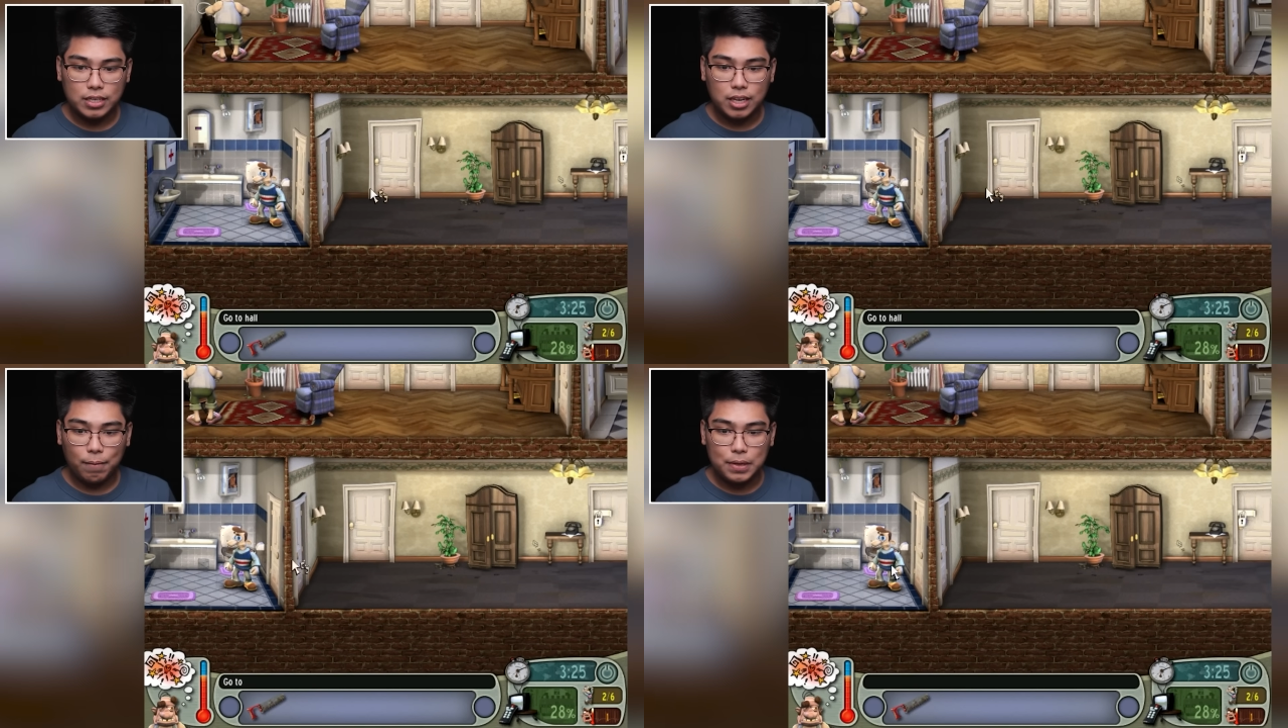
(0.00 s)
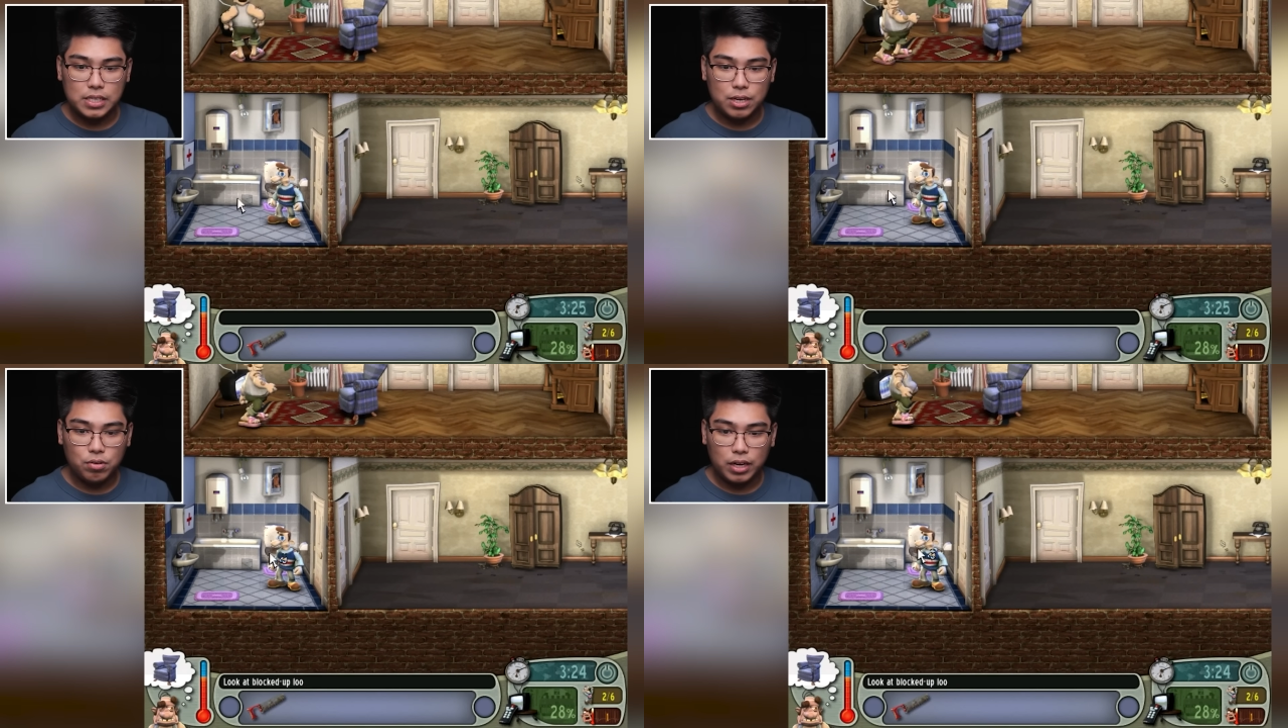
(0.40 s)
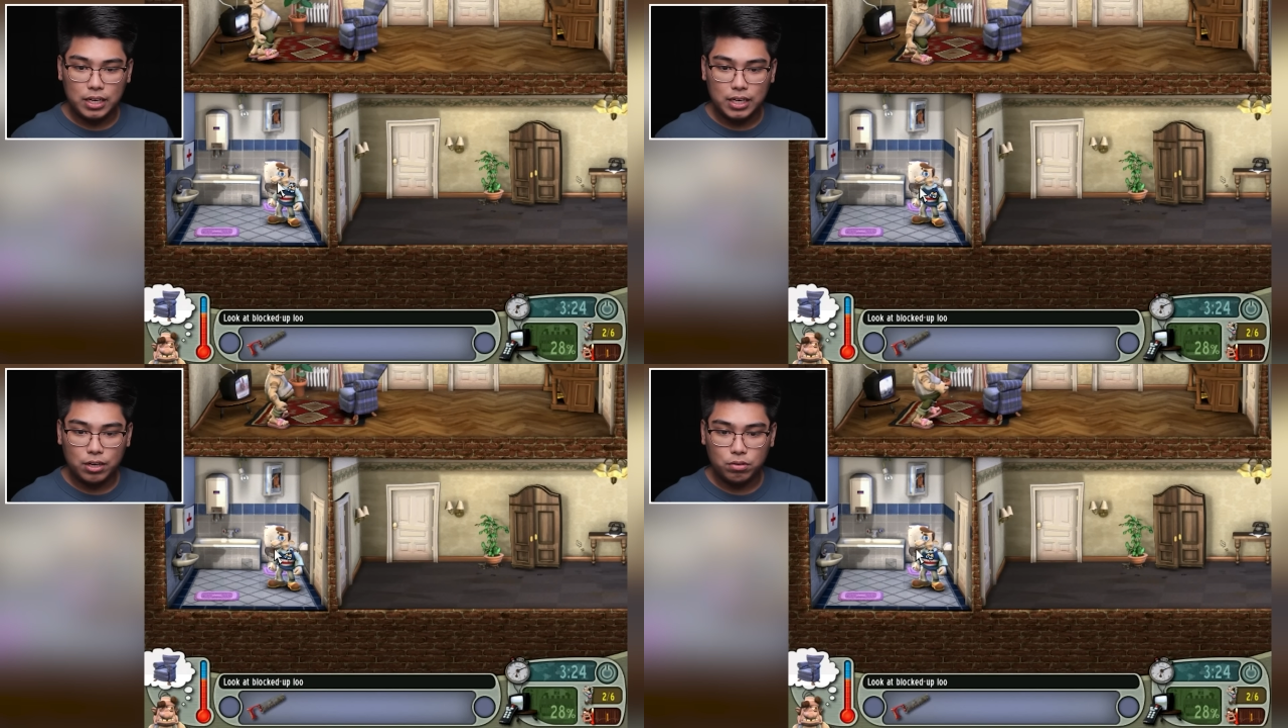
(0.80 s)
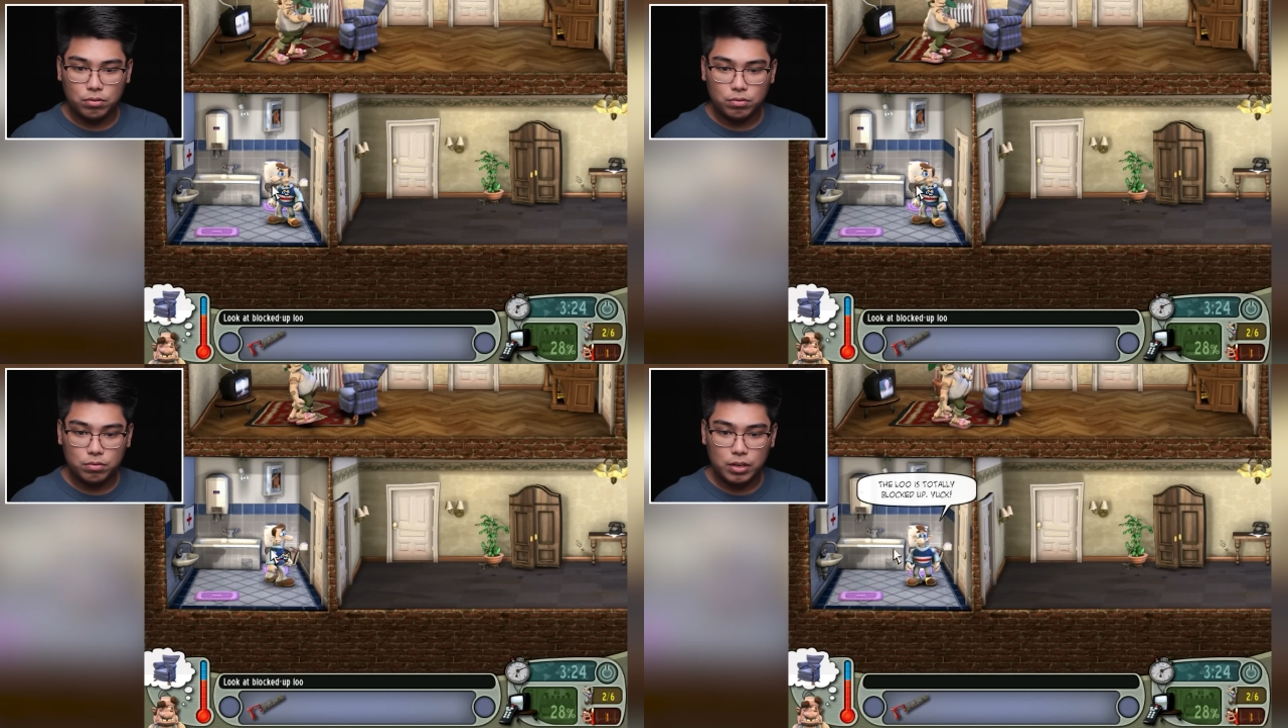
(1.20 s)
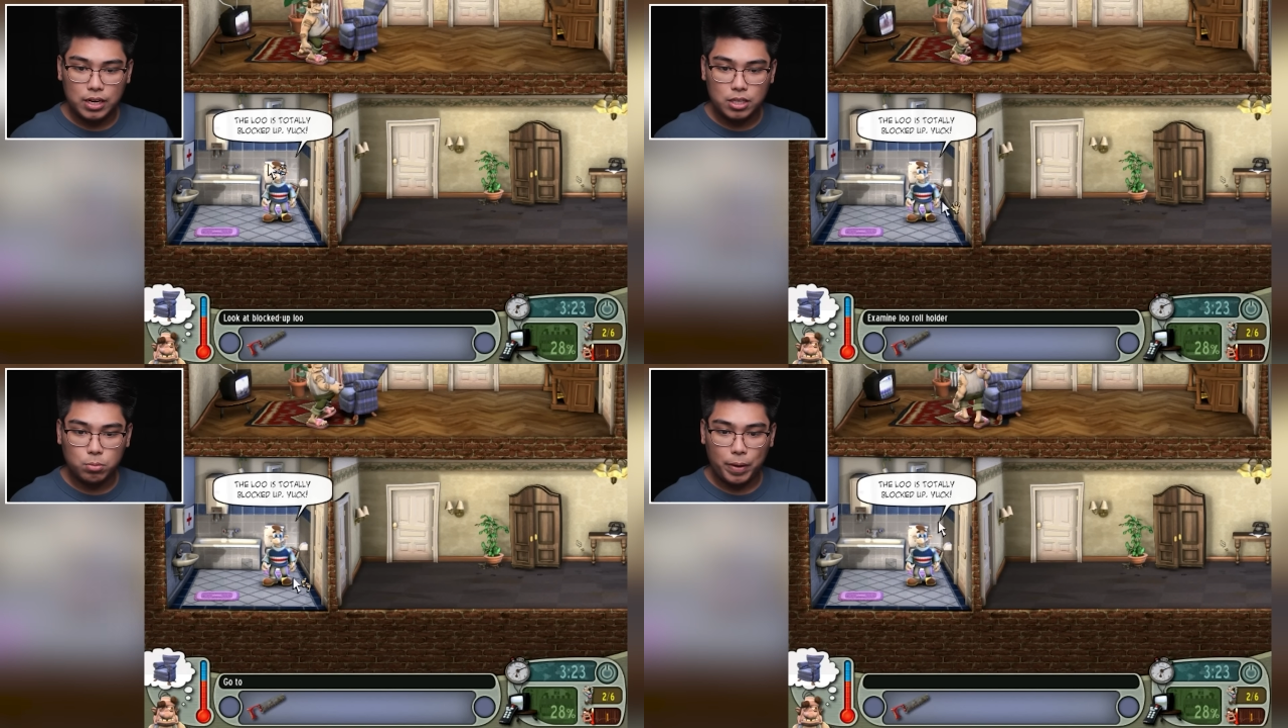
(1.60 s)
Kasi napansin ko kanina nung
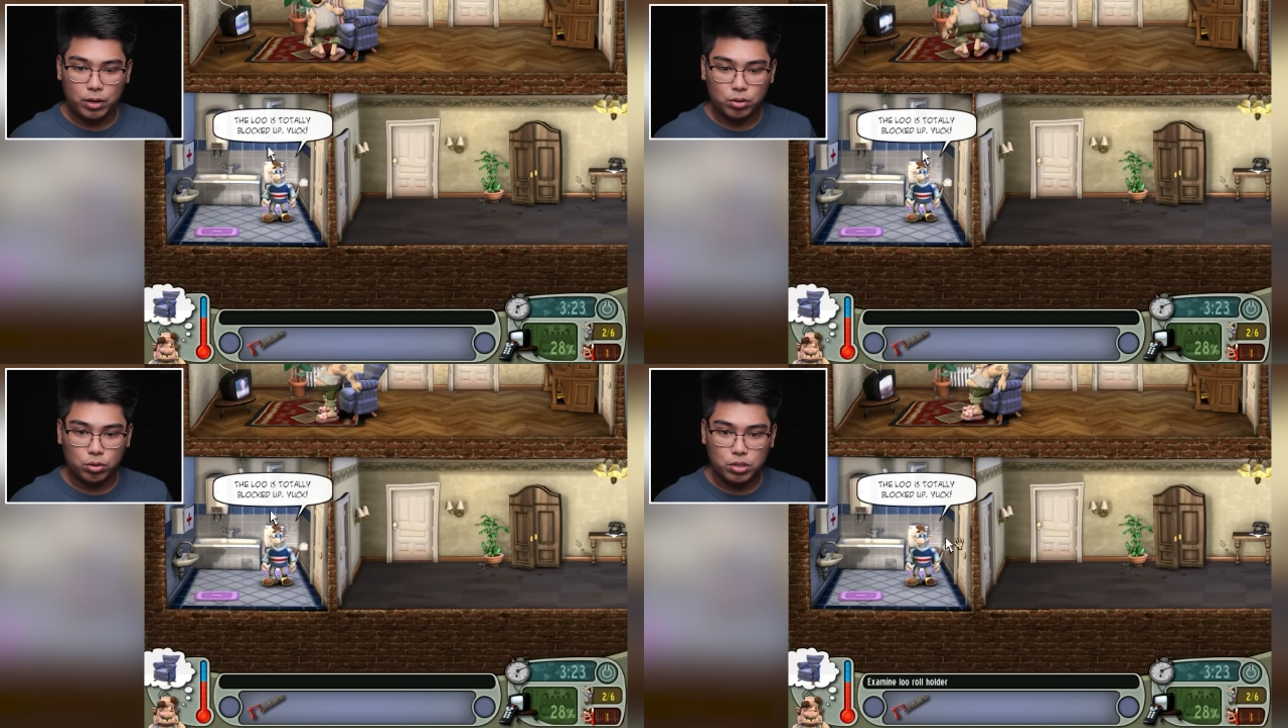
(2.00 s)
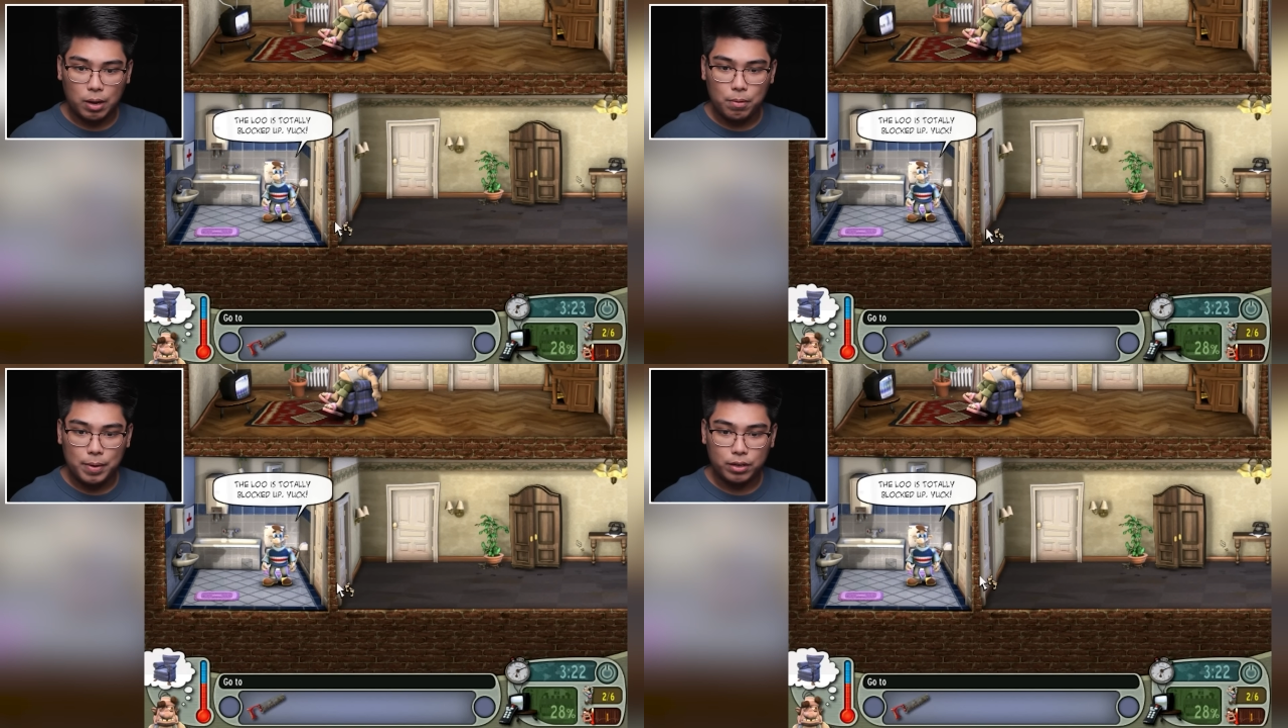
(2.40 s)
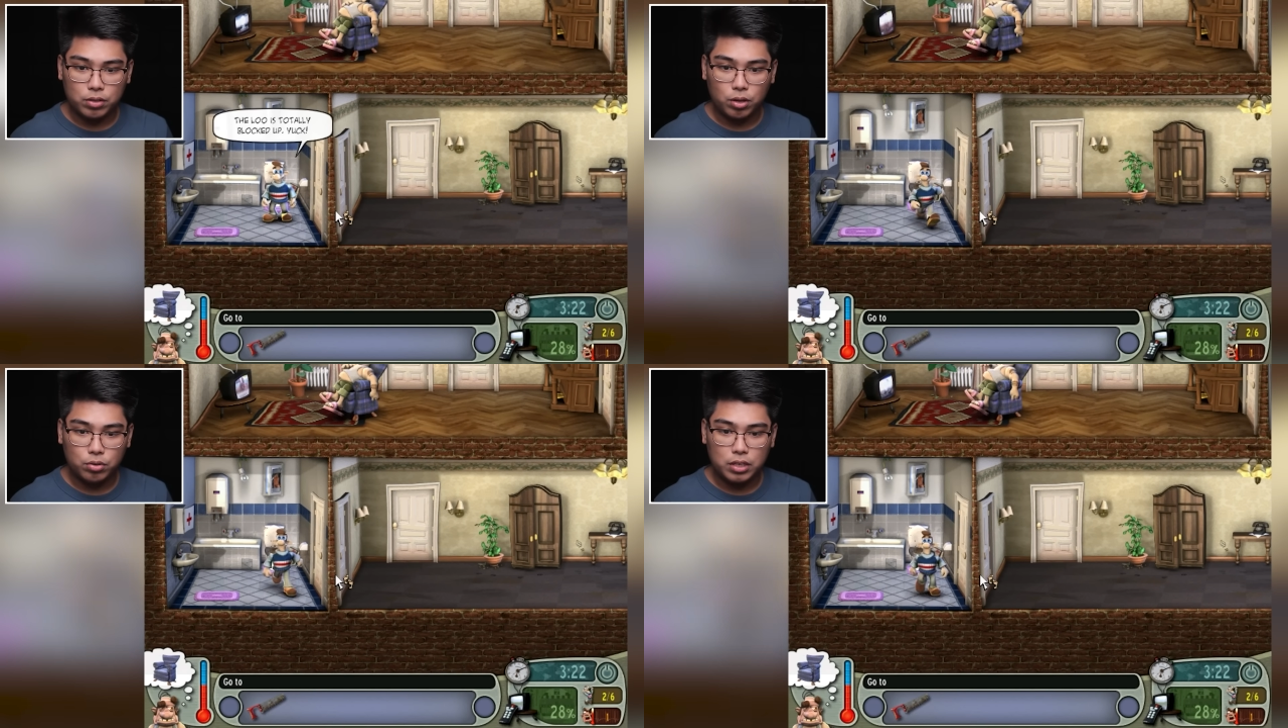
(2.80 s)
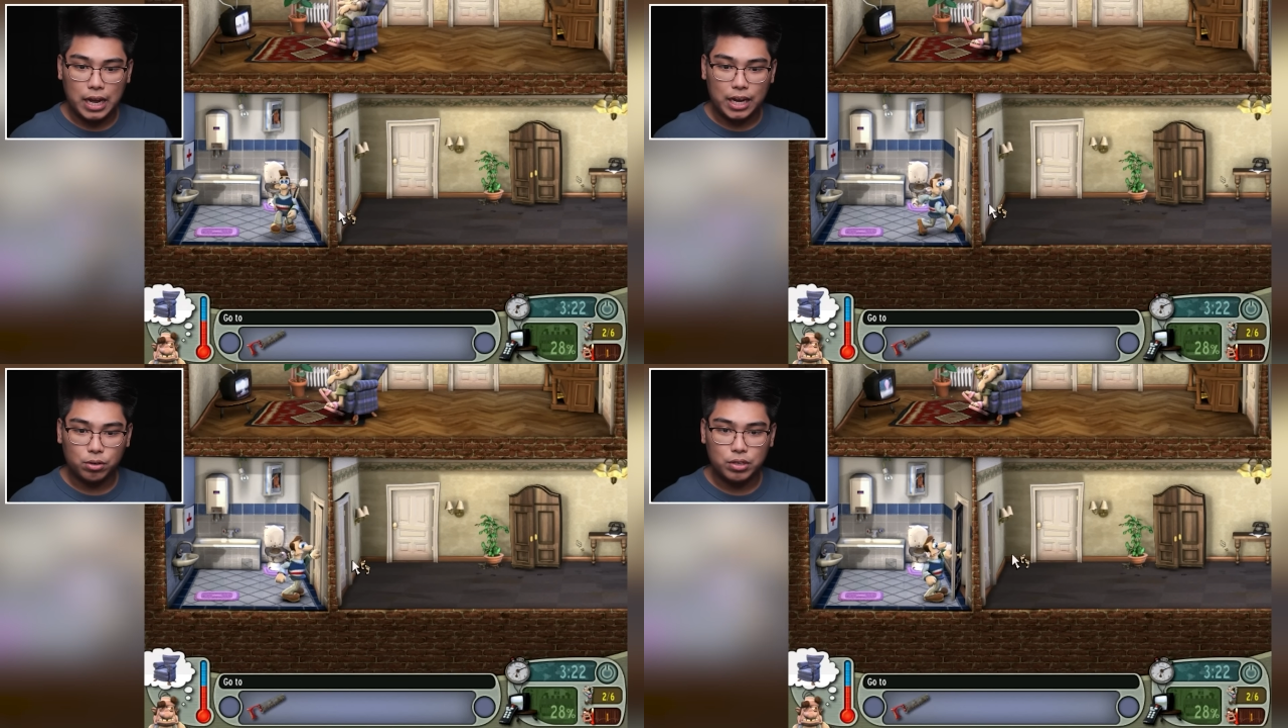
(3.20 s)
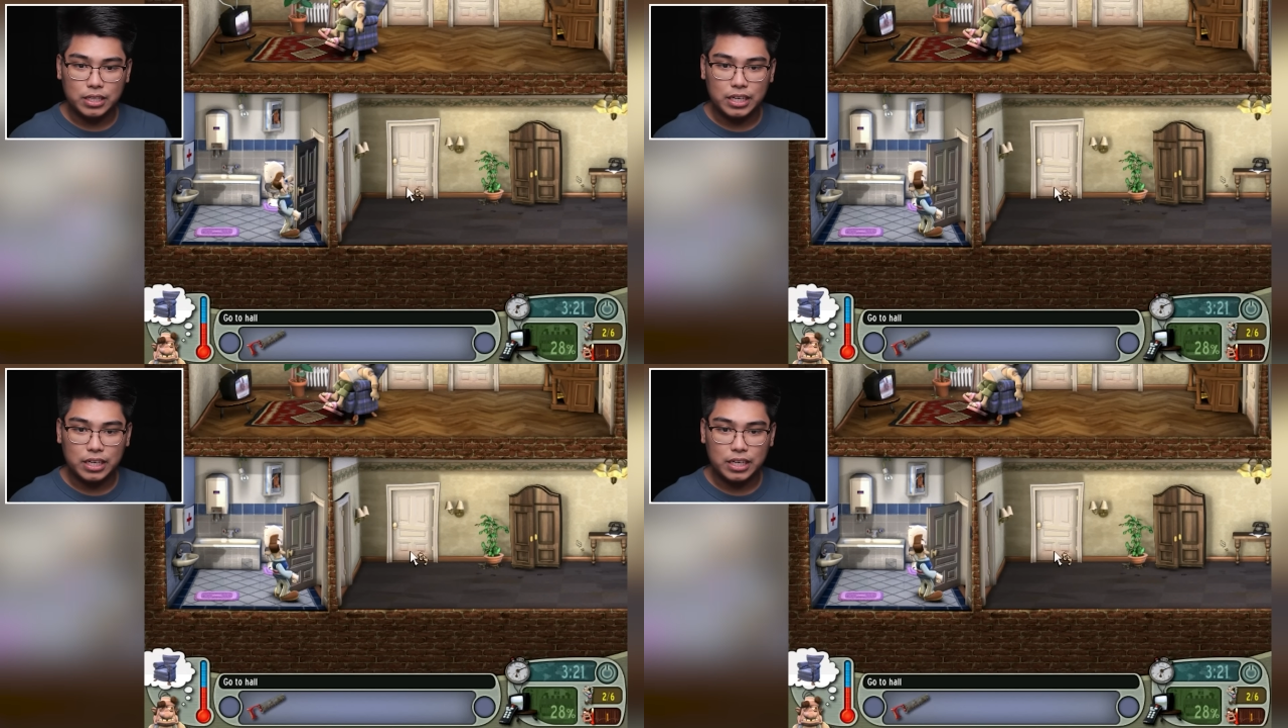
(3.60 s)
in-inspect ko to, sabi meron daw narrow na